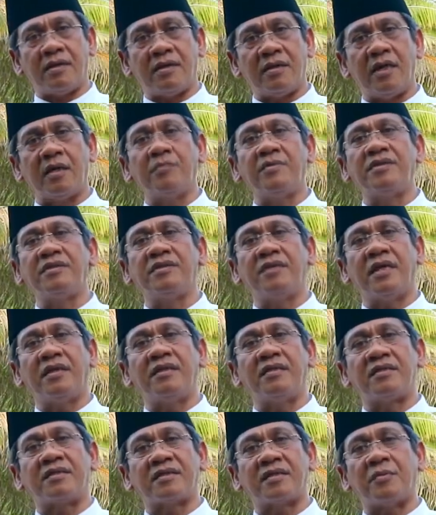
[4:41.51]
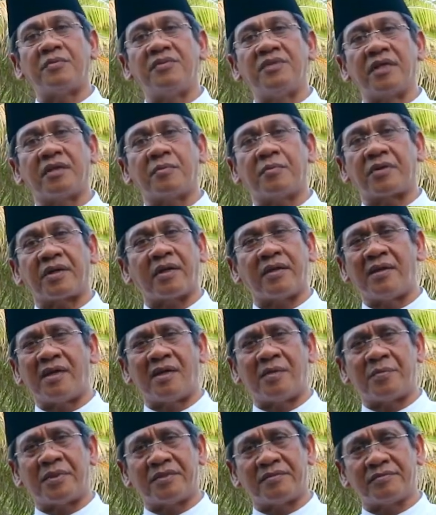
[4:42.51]
yang menjadi subjek
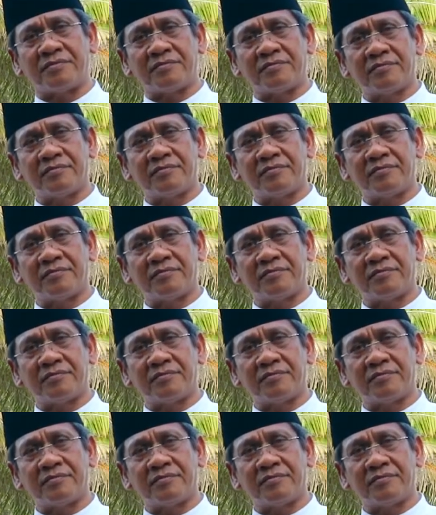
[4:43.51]
peradaban.